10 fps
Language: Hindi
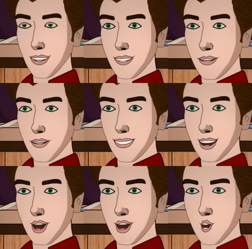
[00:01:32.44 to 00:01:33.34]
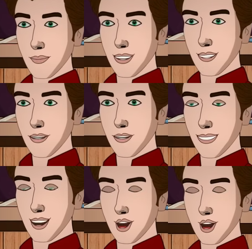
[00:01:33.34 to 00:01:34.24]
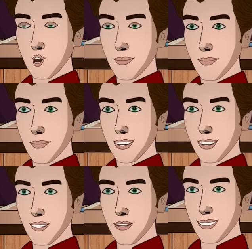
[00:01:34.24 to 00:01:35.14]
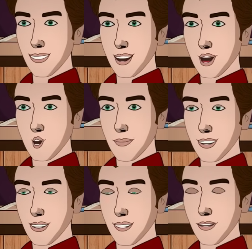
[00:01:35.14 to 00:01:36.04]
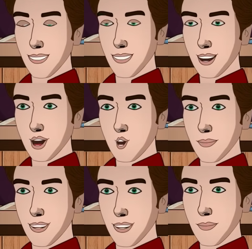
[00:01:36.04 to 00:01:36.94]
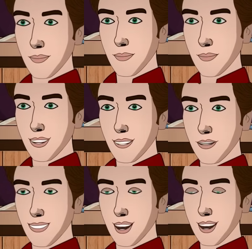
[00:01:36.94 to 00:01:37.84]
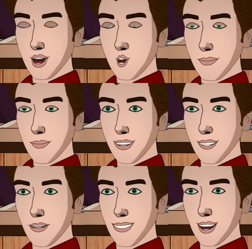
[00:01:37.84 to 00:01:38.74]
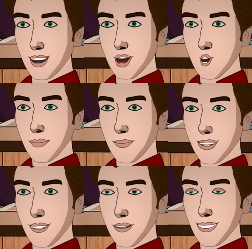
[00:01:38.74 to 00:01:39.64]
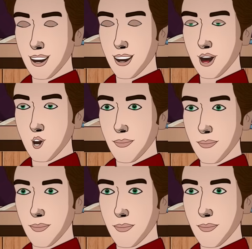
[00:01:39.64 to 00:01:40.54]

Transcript: प्रीत मानवी मुझे शादी के लिए बोल रही है मैंने मानवी को कहा कि मुझे थोड़ा मैं और दो उसके बाद मैं खुद ही मम्मी पापा से बात करके तुमसे शादी कर लूंगा